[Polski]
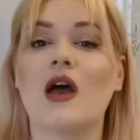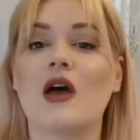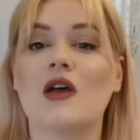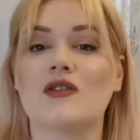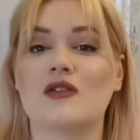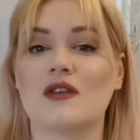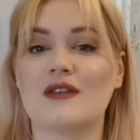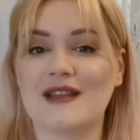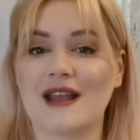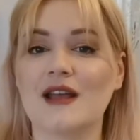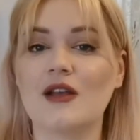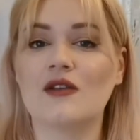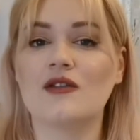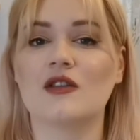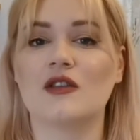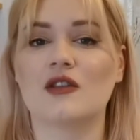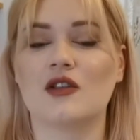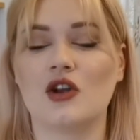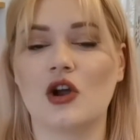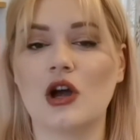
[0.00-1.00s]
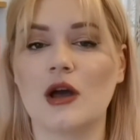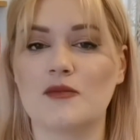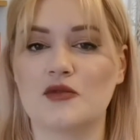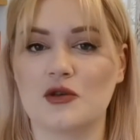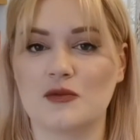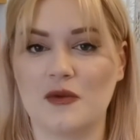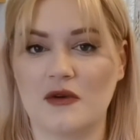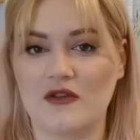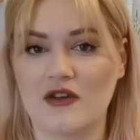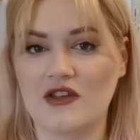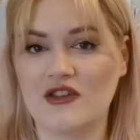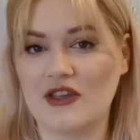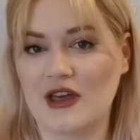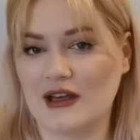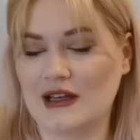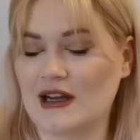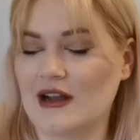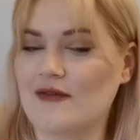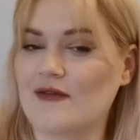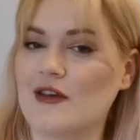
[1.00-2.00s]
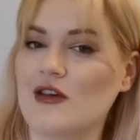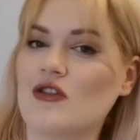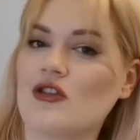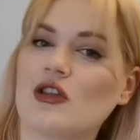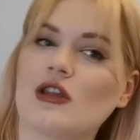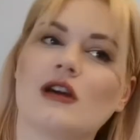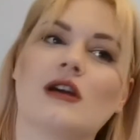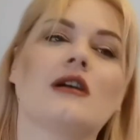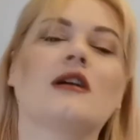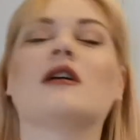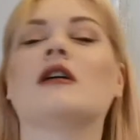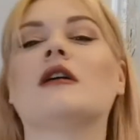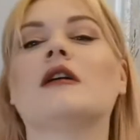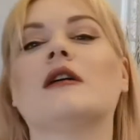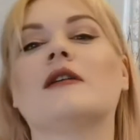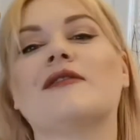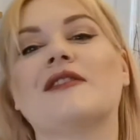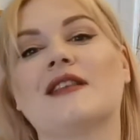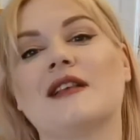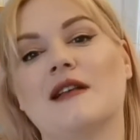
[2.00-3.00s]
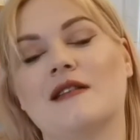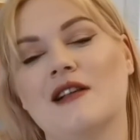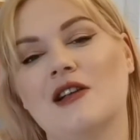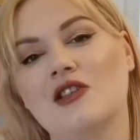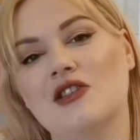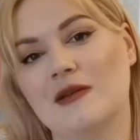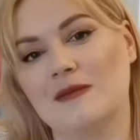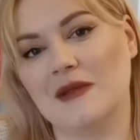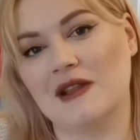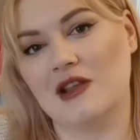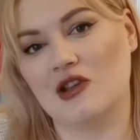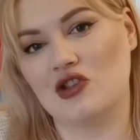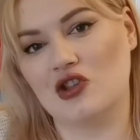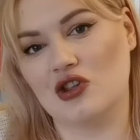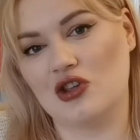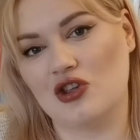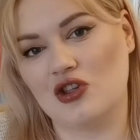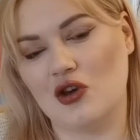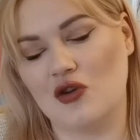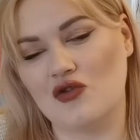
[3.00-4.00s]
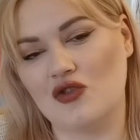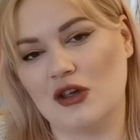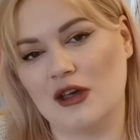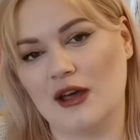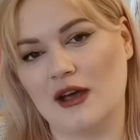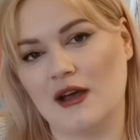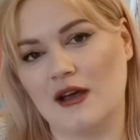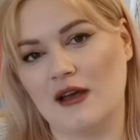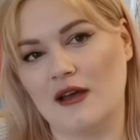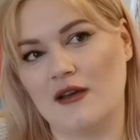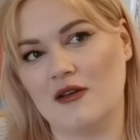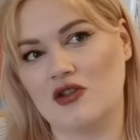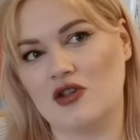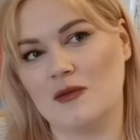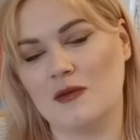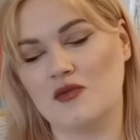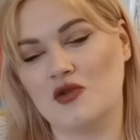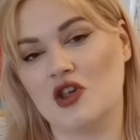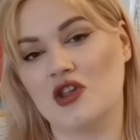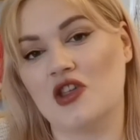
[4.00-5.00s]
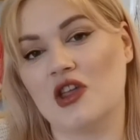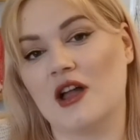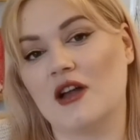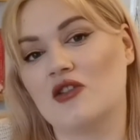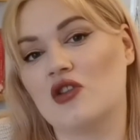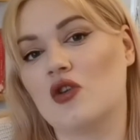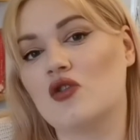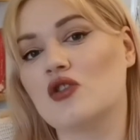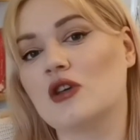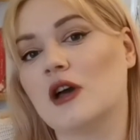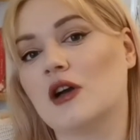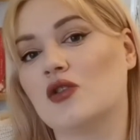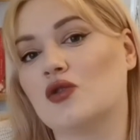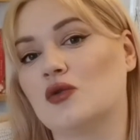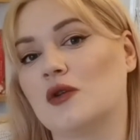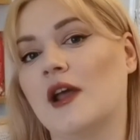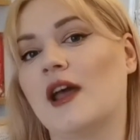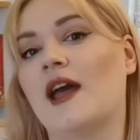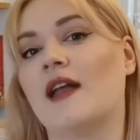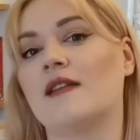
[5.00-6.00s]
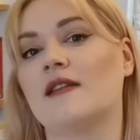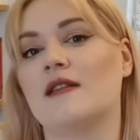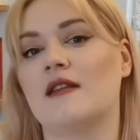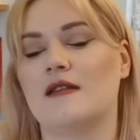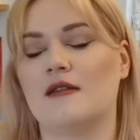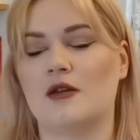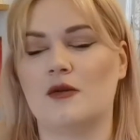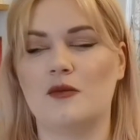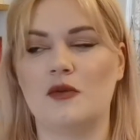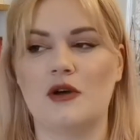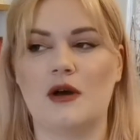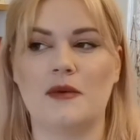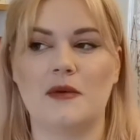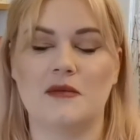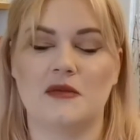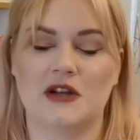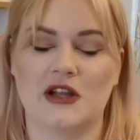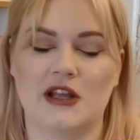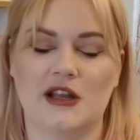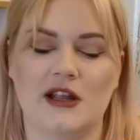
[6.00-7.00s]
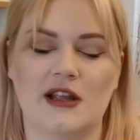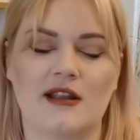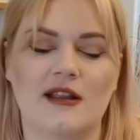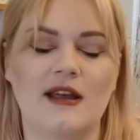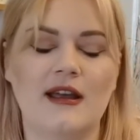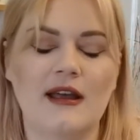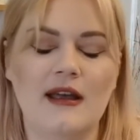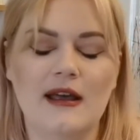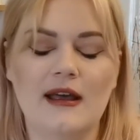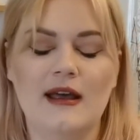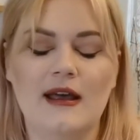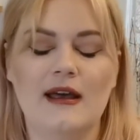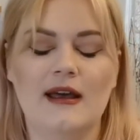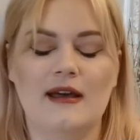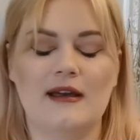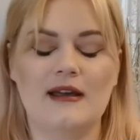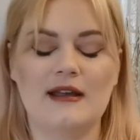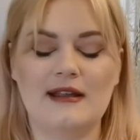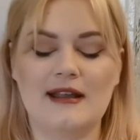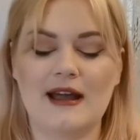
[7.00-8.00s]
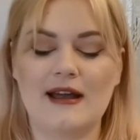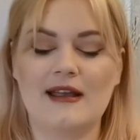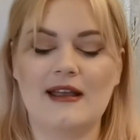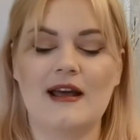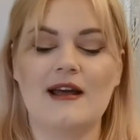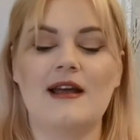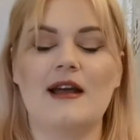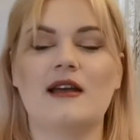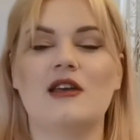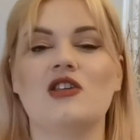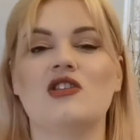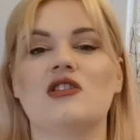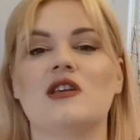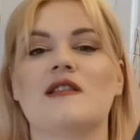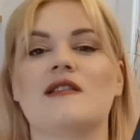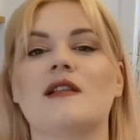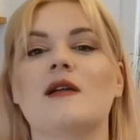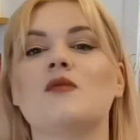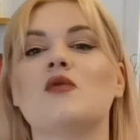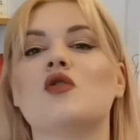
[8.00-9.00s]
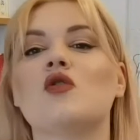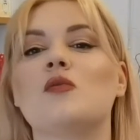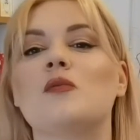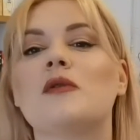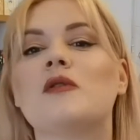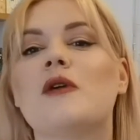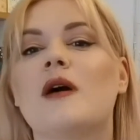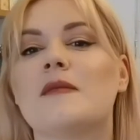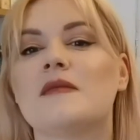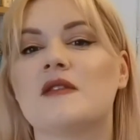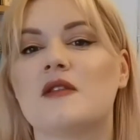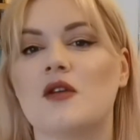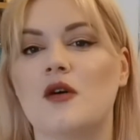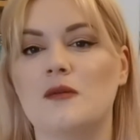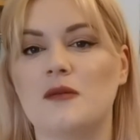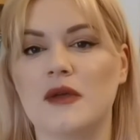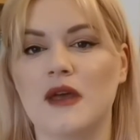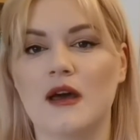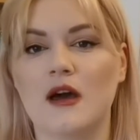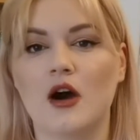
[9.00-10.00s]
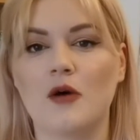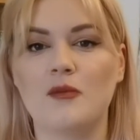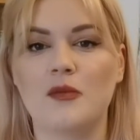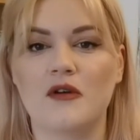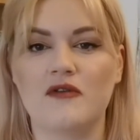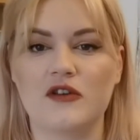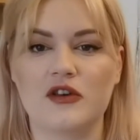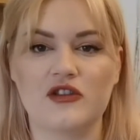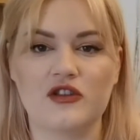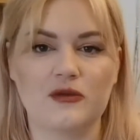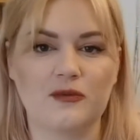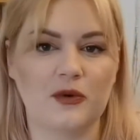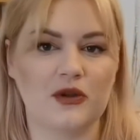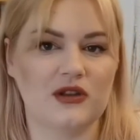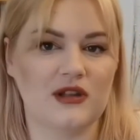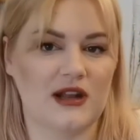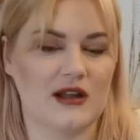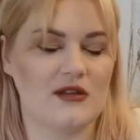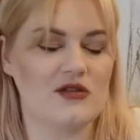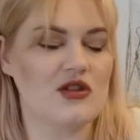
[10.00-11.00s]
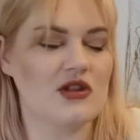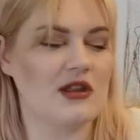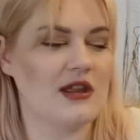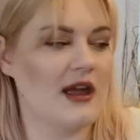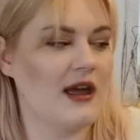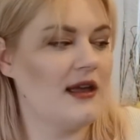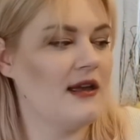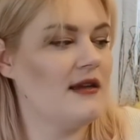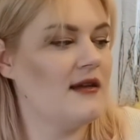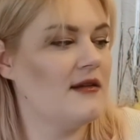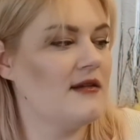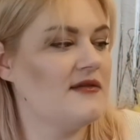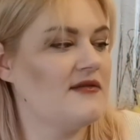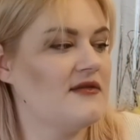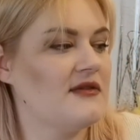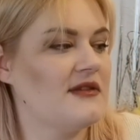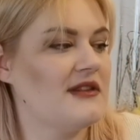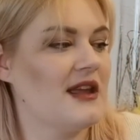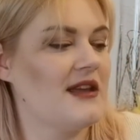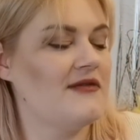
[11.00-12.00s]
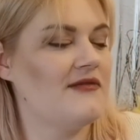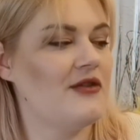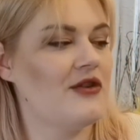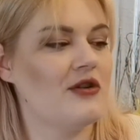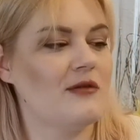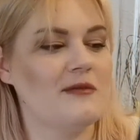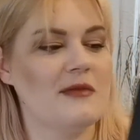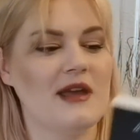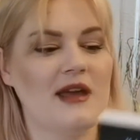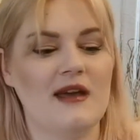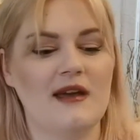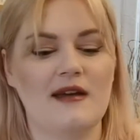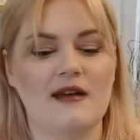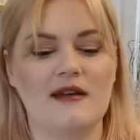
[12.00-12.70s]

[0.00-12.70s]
Zostając trochę przy powieściach graficznych, wskazaliście mi też książkę, żebym przeczytała książkę, której chętnie zrobiłabym reread. I tak ja jakiś czas temu kupiłam sobie opowieść podręcznej w tej formie